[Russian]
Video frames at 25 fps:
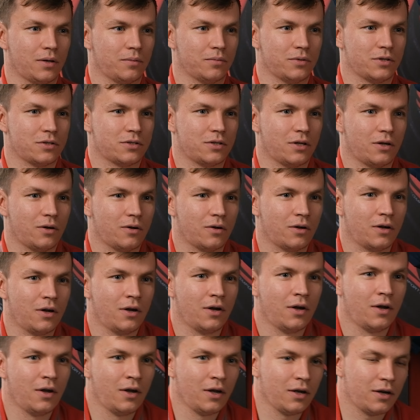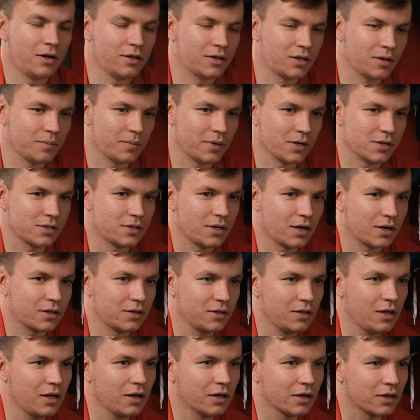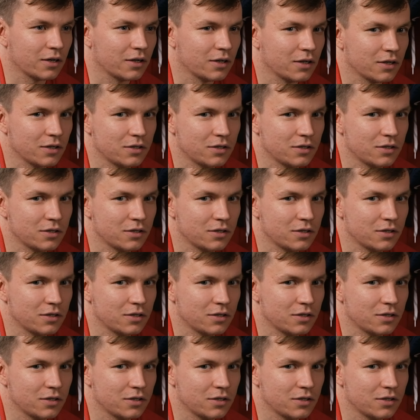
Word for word: там, не знаю, какие-то там азартные игры,